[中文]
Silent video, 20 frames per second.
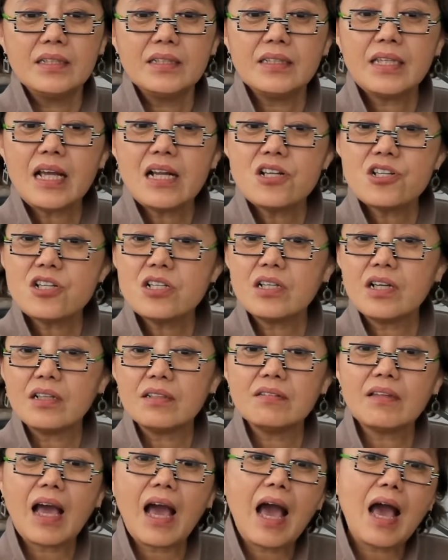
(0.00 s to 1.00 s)
但是呢，
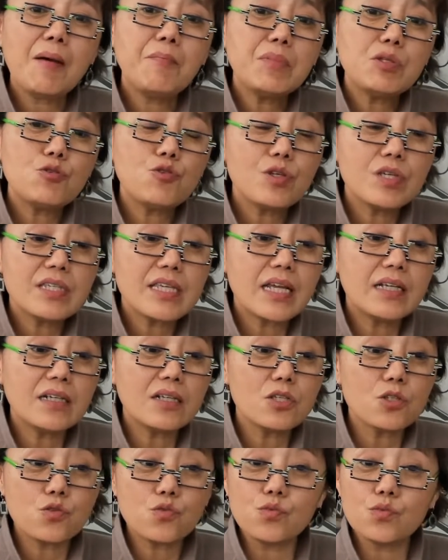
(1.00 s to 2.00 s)
他们却在那
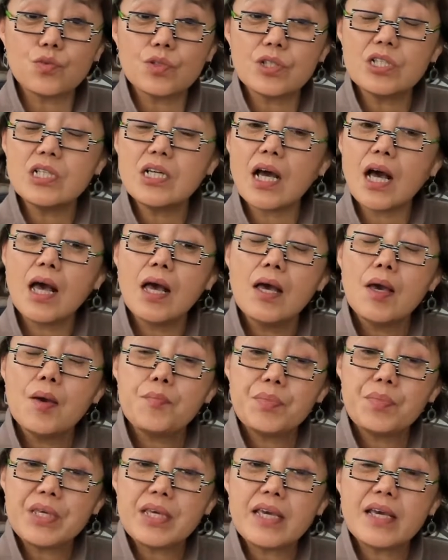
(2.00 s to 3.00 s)
儿组织着。
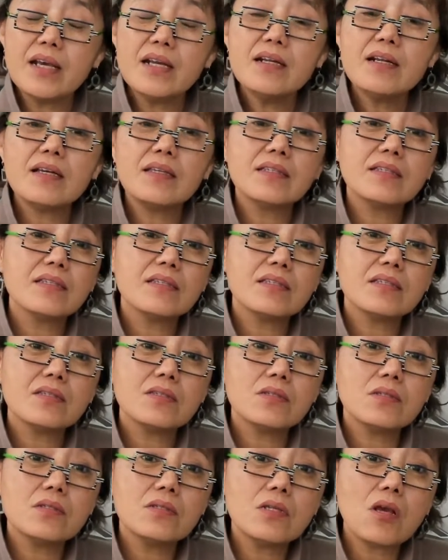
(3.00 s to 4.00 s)
别人
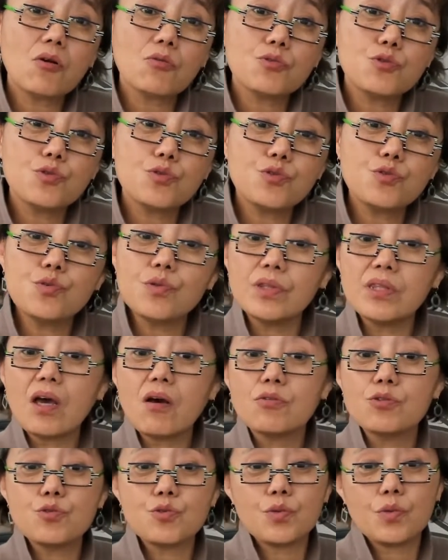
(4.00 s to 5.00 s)
要去殉
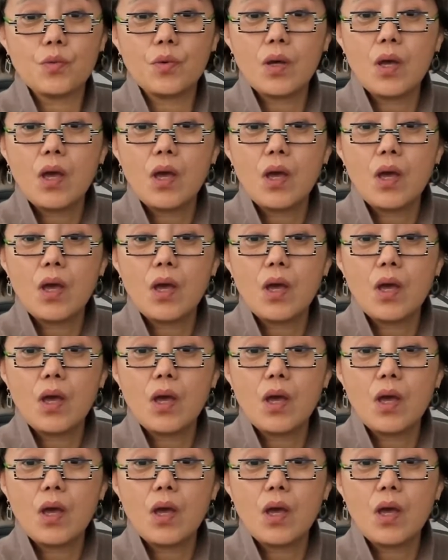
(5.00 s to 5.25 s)
道去，